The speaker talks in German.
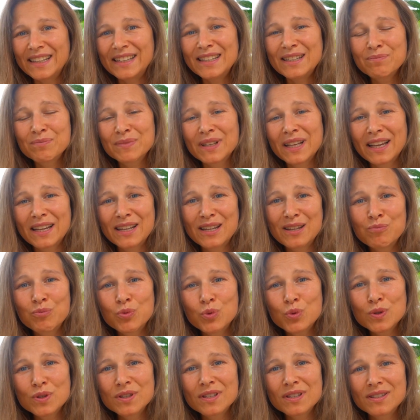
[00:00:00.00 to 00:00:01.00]
Nimm dein
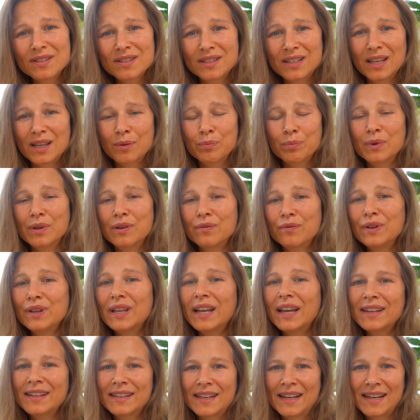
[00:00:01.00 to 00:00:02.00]
Immunsystem wieder
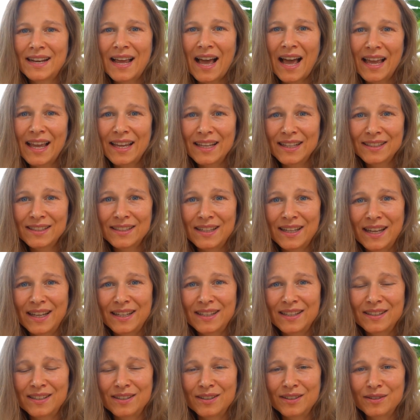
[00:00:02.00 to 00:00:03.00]
in deine eigenen
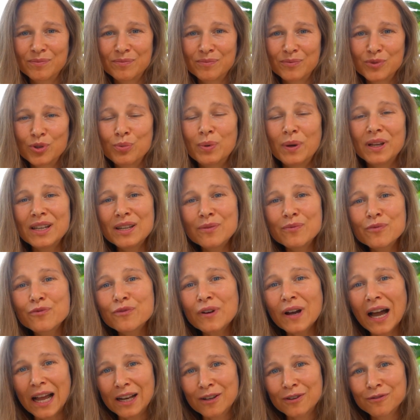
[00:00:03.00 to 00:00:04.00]
Hände. Übernimm
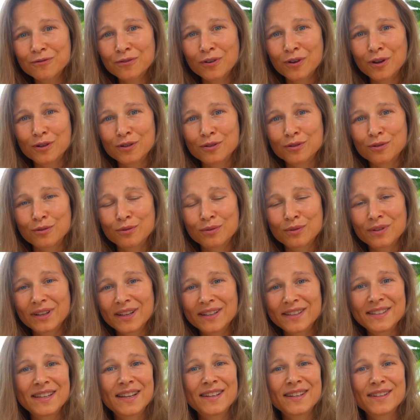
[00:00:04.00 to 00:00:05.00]
Verantwortung,
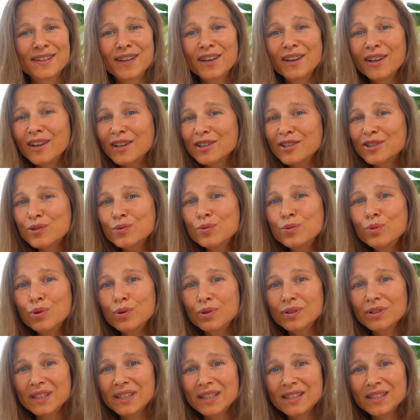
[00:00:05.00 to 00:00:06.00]
denn du
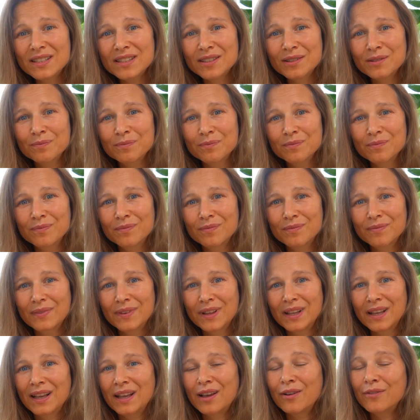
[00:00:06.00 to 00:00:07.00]
und ich,
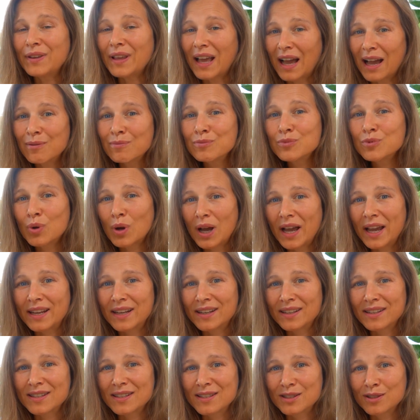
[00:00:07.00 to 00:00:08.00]
wir haben nur eine
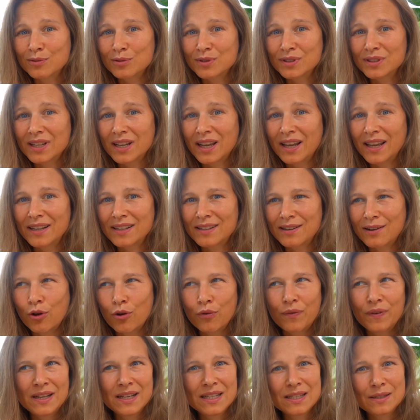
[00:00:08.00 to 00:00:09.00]
Gesundheit, auch
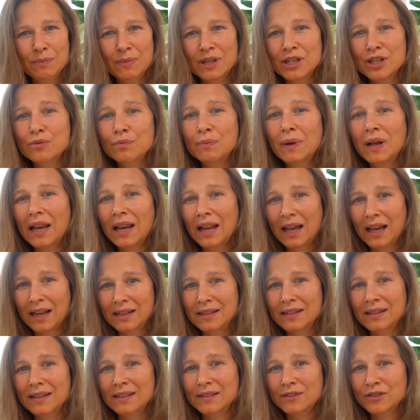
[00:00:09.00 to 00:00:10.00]
wenn es manchmal
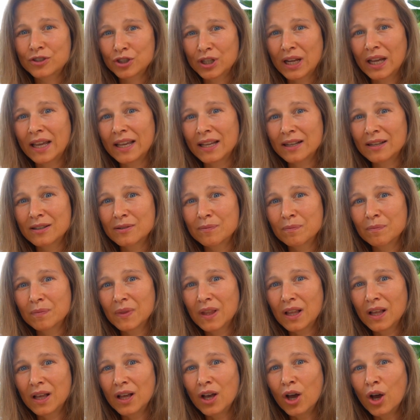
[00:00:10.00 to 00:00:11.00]
anders scheint.
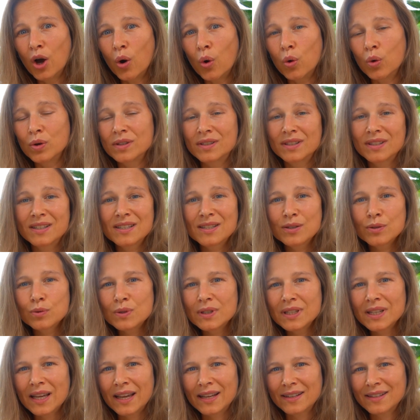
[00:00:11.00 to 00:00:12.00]
Und
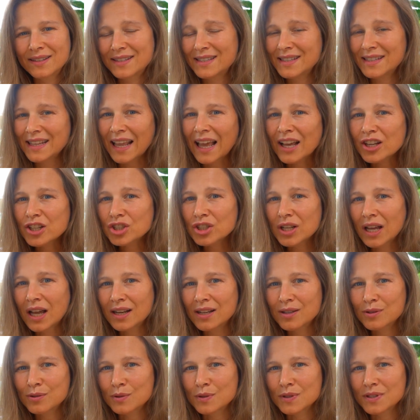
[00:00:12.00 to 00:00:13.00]
Gesundheit ist der
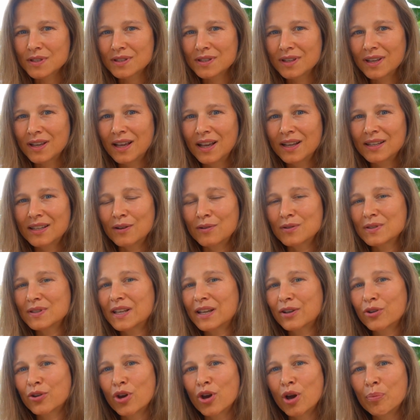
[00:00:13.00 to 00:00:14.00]
Status, der unser
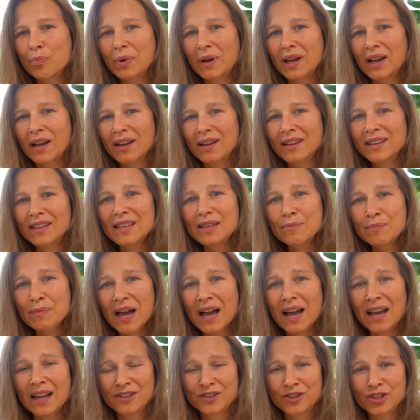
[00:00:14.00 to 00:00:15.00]
Körper
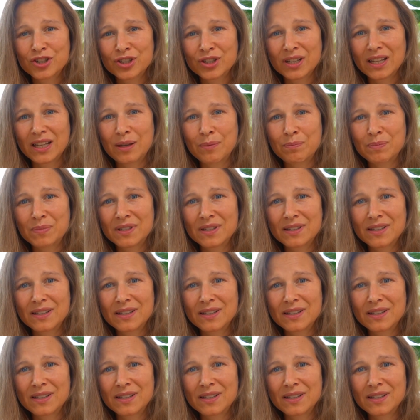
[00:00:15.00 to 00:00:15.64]
immer anstrebt.